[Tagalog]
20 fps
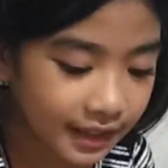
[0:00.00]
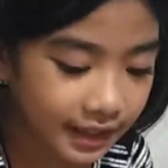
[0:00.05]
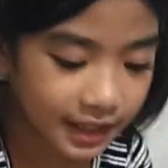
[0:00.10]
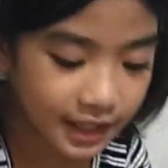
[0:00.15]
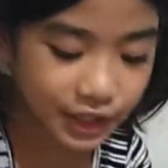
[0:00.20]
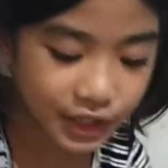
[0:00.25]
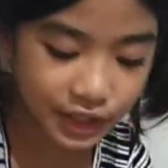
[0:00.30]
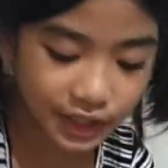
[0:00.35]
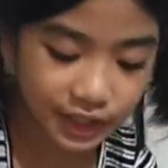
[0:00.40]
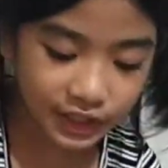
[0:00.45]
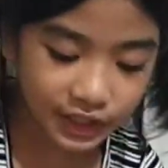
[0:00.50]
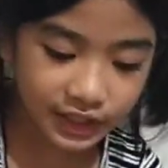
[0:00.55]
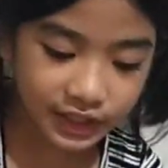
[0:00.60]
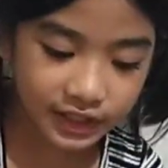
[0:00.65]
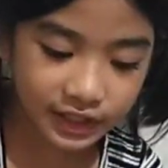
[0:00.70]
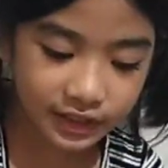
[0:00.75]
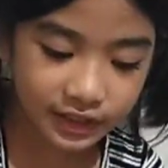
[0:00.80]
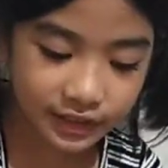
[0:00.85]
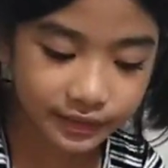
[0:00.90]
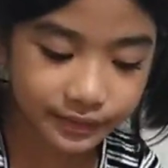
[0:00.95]
Isa na
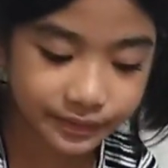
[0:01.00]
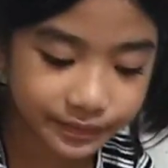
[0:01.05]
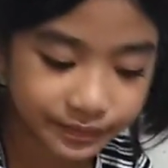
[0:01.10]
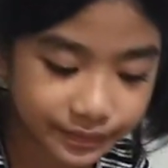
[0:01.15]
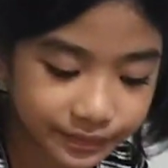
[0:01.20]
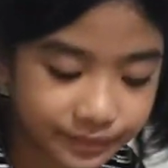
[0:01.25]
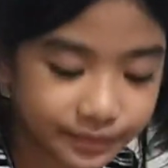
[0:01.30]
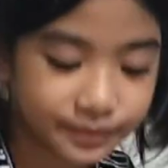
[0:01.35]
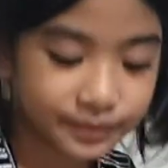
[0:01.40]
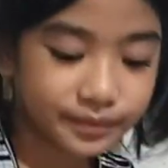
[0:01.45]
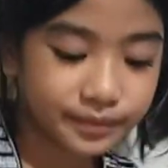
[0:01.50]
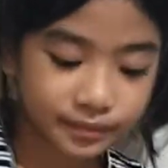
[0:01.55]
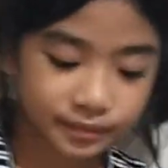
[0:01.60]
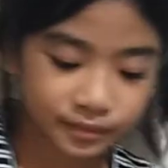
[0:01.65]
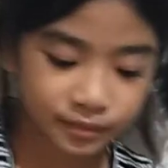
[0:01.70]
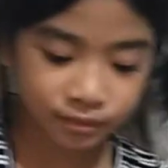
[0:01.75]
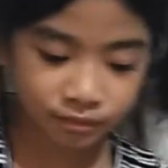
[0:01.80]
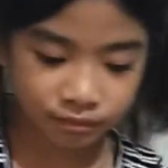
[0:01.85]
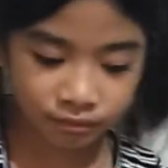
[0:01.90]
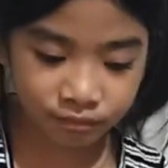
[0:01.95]
si Huwamos.
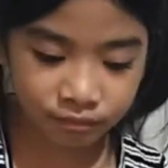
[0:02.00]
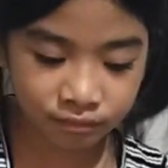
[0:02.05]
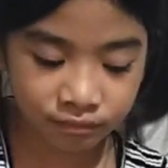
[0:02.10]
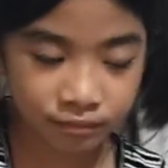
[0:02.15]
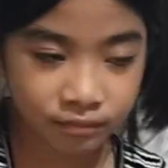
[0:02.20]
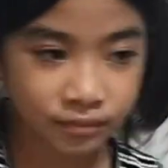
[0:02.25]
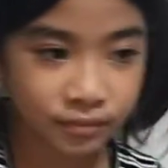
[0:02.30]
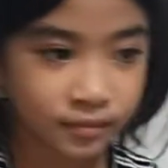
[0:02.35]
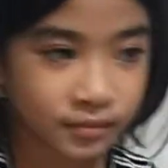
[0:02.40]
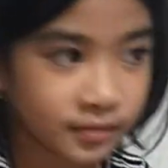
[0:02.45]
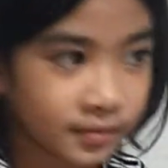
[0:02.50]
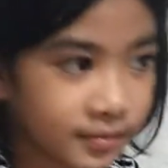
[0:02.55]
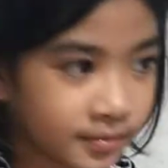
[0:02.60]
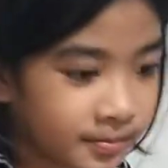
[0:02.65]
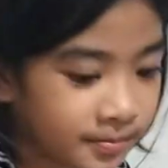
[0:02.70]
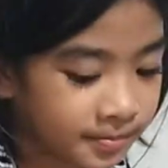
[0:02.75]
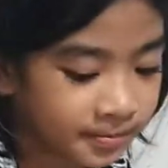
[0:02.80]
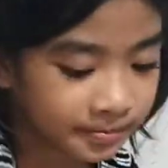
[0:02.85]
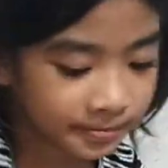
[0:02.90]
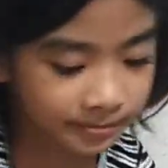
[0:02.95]
mo
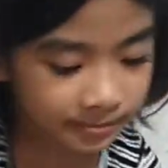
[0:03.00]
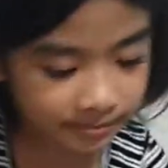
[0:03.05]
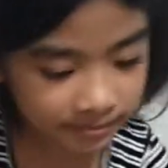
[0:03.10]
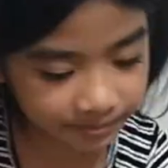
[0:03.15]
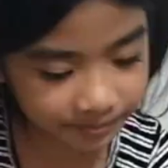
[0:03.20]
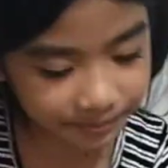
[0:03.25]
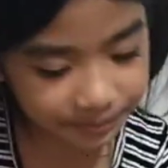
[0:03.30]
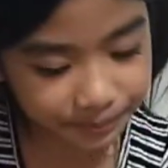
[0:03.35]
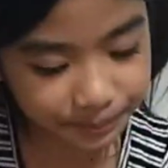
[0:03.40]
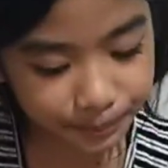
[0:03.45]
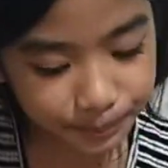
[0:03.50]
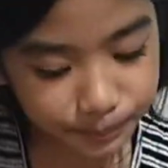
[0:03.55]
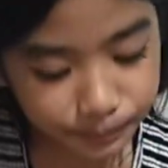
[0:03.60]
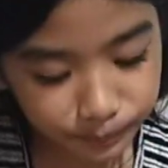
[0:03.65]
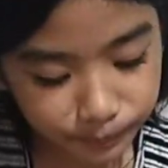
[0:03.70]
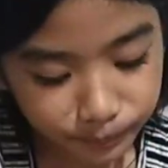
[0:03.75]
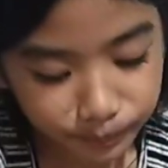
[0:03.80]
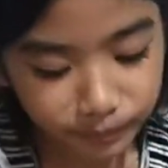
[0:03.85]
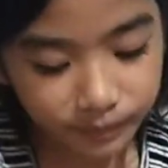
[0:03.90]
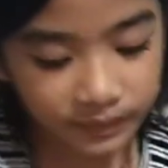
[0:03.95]
si
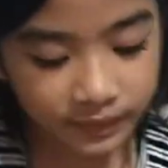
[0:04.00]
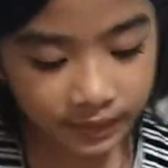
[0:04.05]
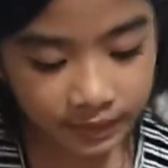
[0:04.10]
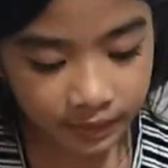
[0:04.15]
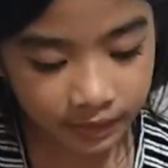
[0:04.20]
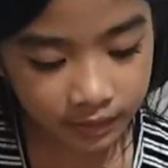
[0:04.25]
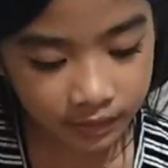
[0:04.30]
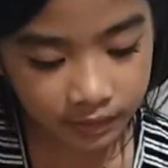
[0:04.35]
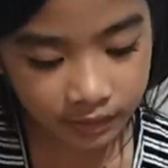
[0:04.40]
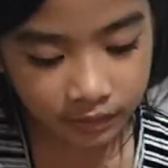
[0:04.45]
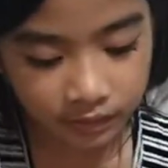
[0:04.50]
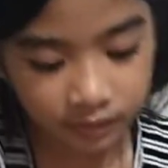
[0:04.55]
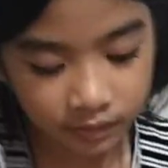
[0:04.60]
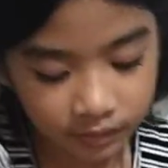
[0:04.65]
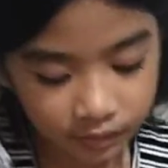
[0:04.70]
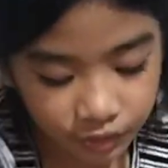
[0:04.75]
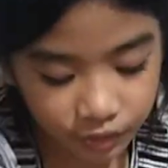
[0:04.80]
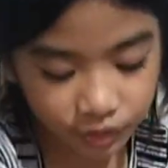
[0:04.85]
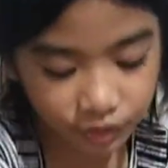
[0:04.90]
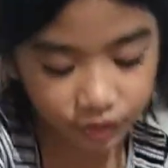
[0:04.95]
Sir Tapang.
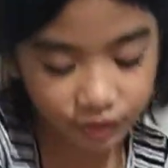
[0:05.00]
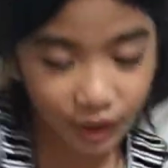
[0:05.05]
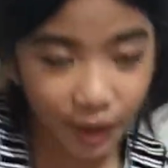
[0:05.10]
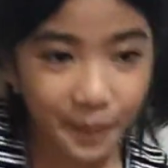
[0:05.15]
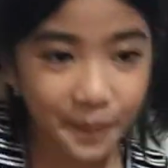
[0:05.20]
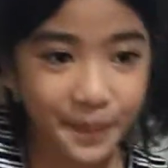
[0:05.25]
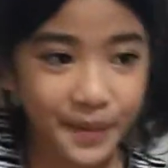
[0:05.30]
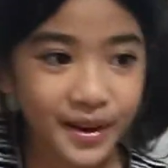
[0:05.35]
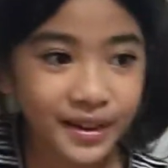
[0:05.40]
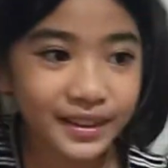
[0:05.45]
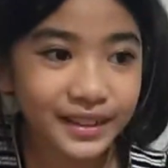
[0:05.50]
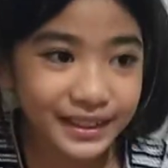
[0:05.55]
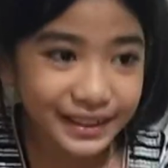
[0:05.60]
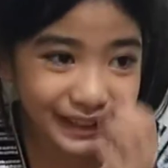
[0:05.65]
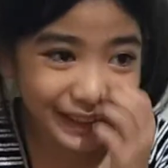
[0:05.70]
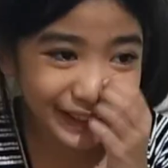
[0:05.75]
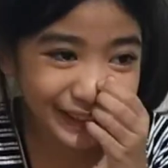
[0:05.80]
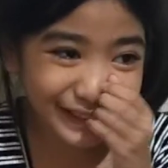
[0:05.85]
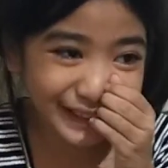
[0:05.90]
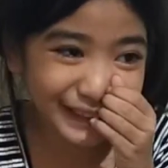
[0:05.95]
Sir Tapang? Oo.
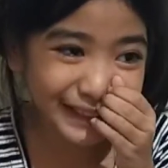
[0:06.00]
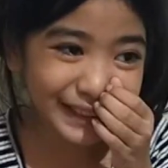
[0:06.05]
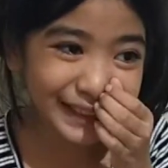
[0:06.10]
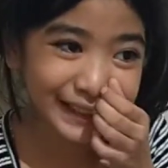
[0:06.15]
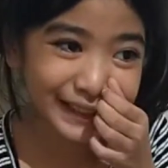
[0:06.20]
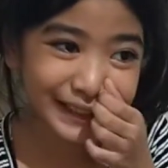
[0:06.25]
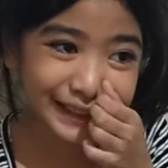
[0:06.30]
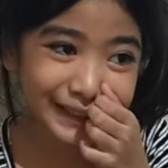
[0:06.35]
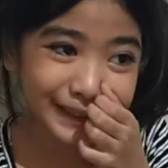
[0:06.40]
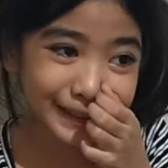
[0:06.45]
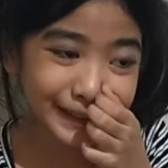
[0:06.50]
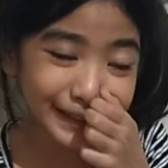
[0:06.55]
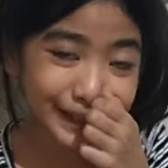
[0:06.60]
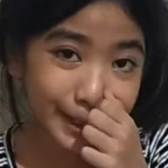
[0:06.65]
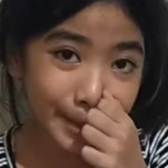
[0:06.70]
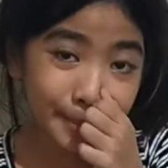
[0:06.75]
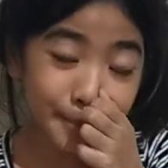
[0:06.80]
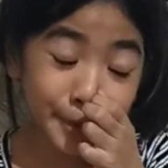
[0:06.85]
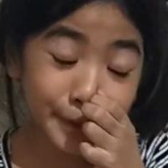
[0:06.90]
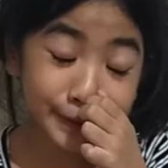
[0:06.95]
Oh.
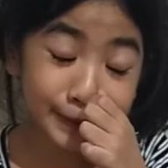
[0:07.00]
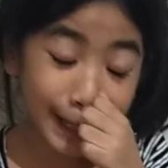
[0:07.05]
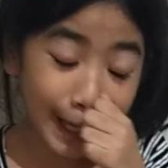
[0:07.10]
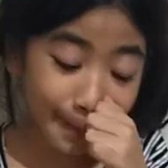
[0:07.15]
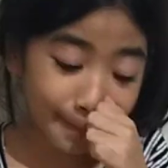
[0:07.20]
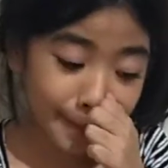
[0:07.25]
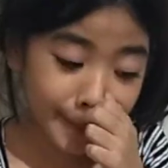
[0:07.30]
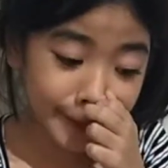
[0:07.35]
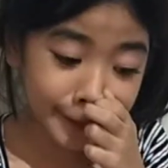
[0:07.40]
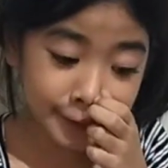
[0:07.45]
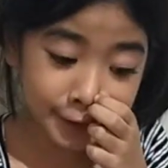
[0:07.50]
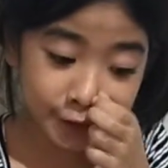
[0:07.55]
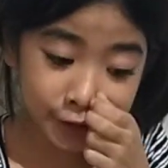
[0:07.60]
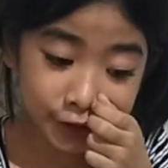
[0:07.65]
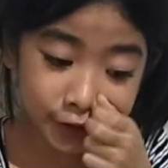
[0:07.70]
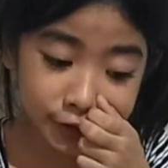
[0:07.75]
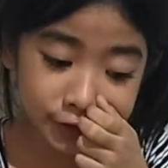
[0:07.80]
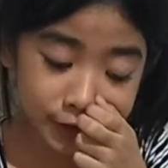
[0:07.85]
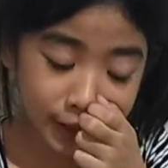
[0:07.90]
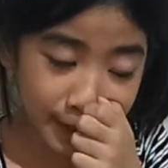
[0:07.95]
Boy Tapang? Oh,
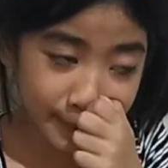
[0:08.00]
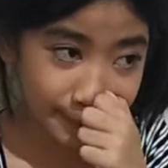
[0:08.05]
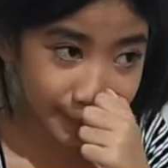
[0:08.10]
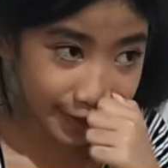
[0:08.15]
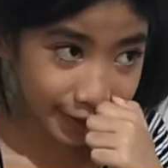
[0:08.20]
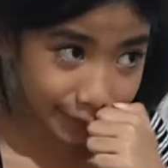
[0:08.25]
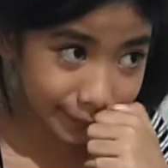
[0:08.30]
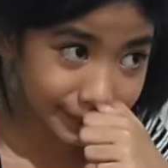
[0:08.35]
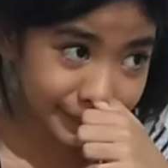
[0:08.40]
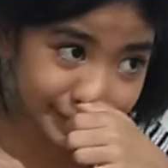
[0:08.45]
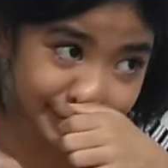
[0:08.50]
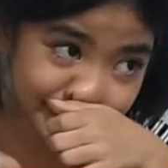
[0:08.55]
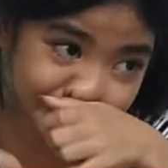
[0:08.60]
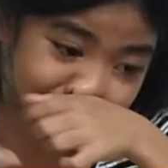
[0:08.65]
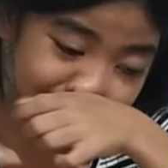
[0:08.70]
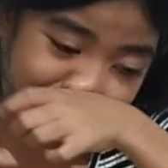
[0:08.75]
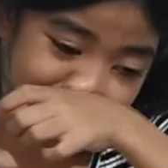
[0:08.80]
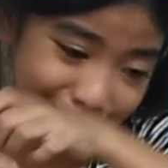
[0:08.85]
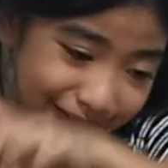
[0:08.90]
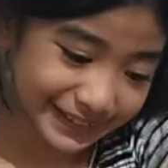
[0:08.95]
si, Sir Boy
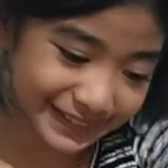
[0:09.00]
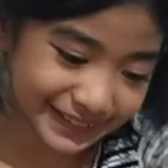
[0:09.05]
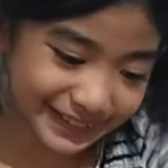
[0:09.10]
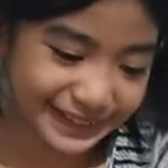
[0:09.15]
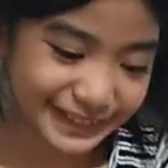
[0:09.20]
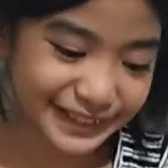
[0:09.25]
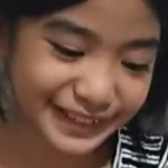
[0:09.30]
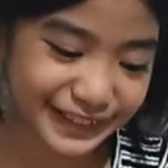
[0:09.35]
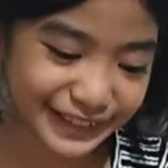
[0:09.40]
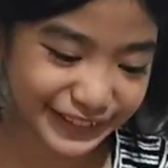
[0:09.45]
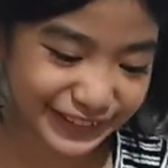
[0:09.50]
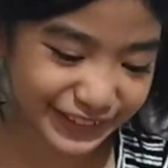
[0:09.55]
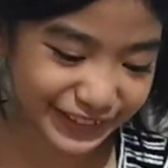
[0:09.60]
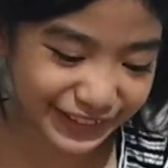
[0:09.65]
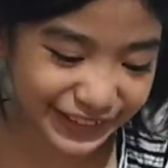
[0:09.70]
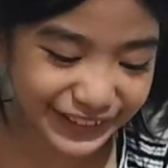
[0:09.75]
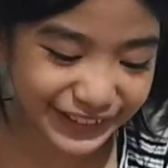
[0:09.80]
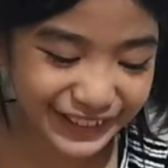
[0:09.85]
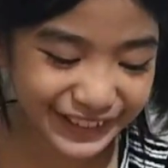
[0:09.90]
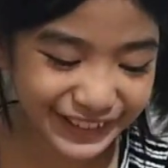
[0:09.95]
Tapang nga. Ah. Oo.
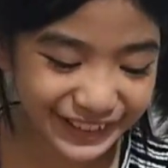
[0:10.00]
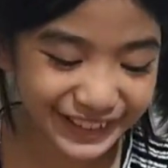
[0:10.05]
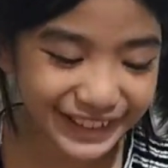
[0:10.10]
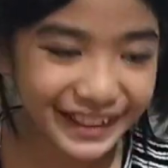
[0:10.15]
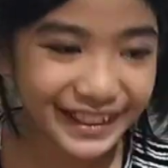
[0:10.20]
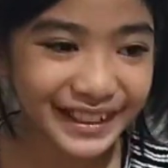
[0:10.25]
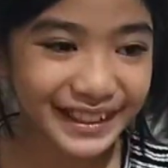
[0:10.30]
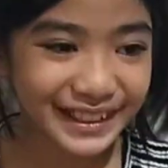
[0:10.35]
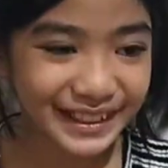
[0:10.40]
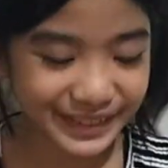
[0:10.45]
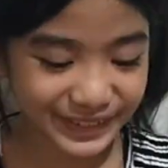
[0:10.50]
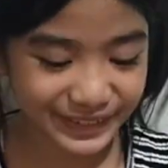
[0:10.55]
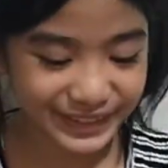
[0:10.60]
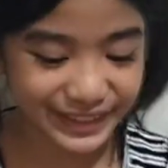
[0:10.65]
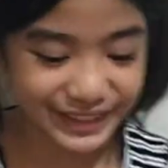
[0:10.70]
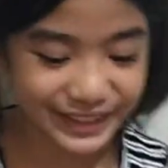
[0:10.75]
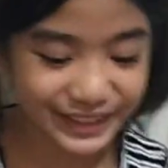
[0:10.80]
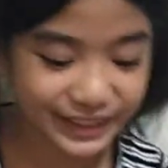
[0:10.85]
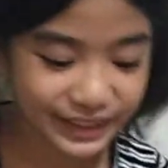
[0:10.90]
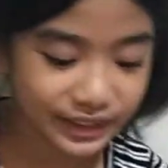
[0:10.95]
Oh.
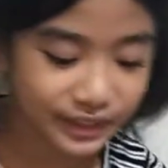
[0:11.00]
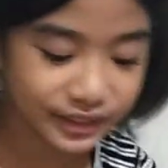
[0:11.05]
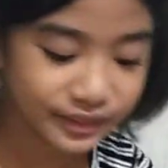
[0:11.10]
Bakit?